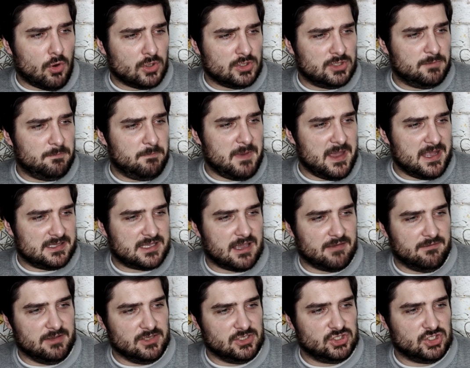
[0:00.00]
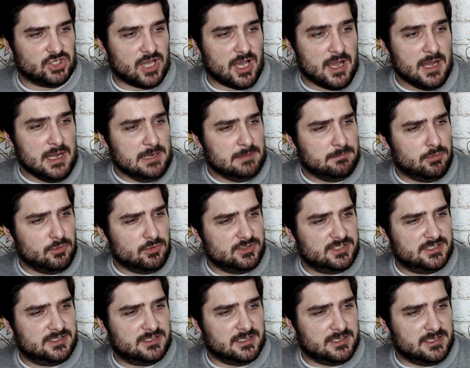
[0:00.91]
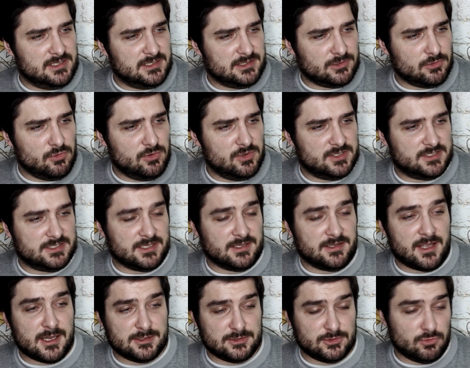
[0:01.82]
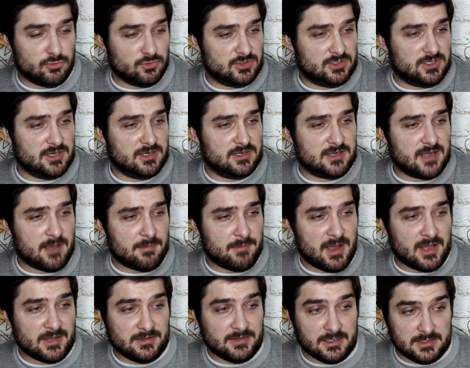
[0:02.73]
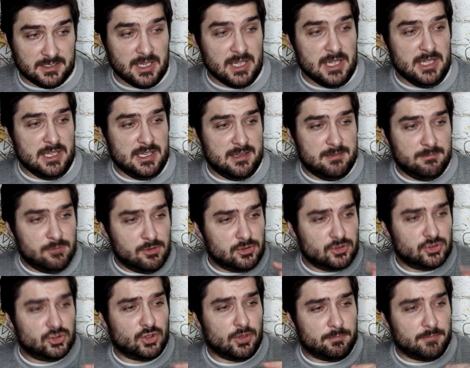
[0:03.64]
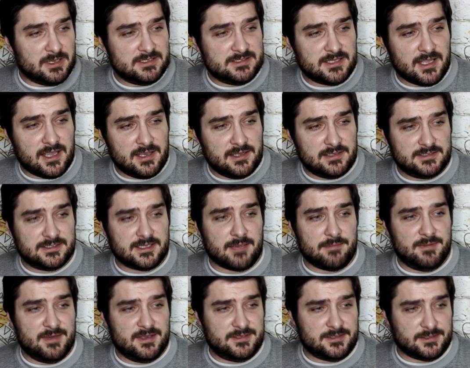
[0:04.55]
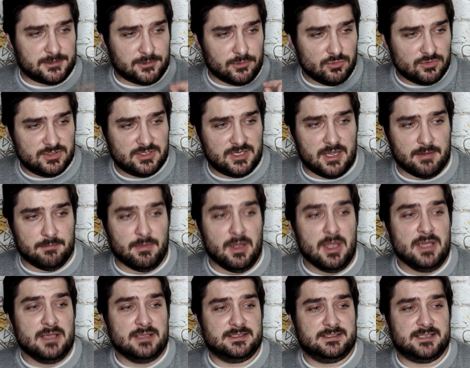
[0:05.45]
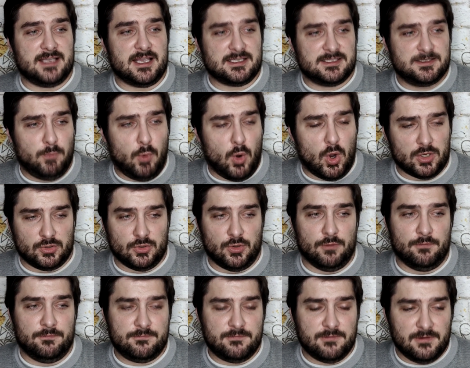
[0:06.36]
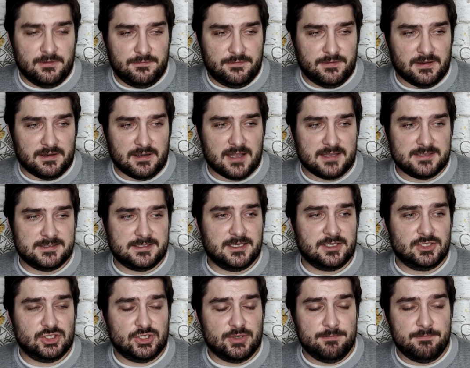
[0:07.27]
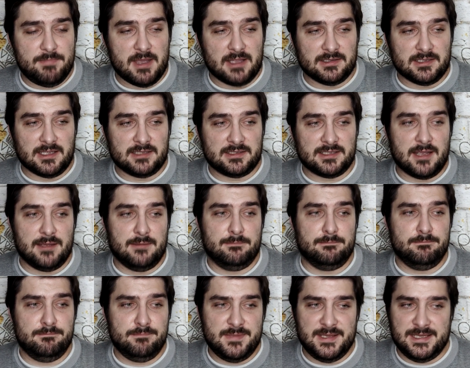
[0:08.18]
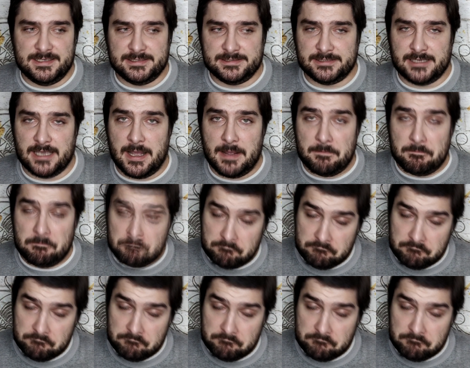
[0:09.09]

от Петковича. Пусть тренируется на русских командах. Ему еще предстоит забить русским за сборную в квалификации чемпионата мира».